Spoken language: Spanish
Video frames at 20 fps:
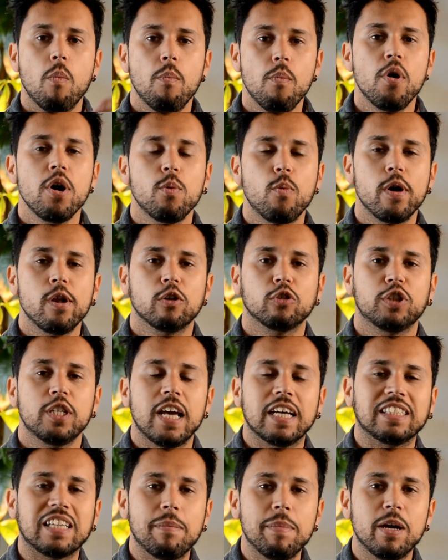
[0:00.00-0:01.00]
Muy buenos
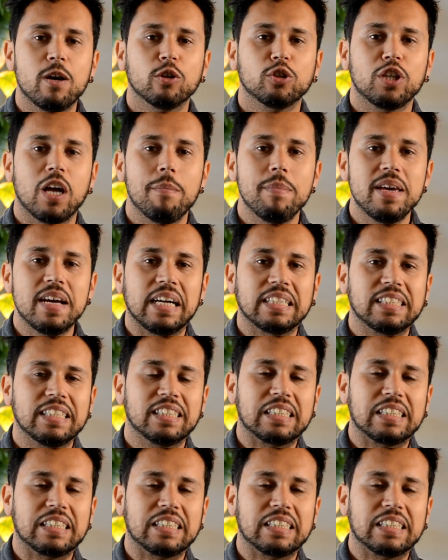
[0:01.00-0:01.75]
días amigos y amigas,